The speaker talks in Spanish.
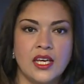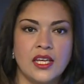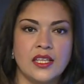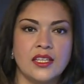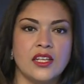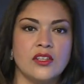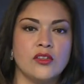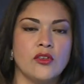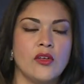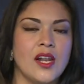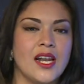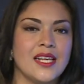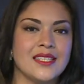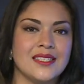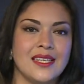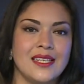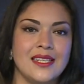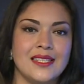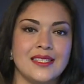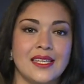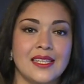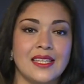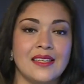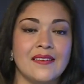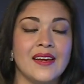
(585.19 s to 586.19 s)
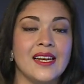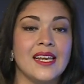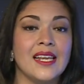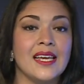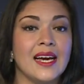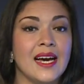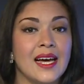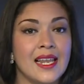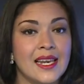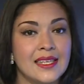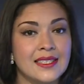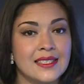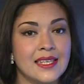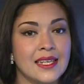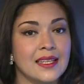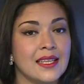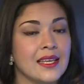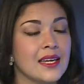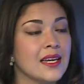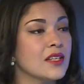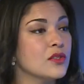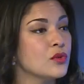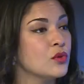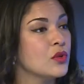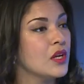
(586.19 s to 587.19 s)
de todas las iniciativas legales. Que
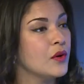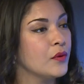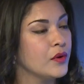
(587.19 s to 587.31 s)
tengas una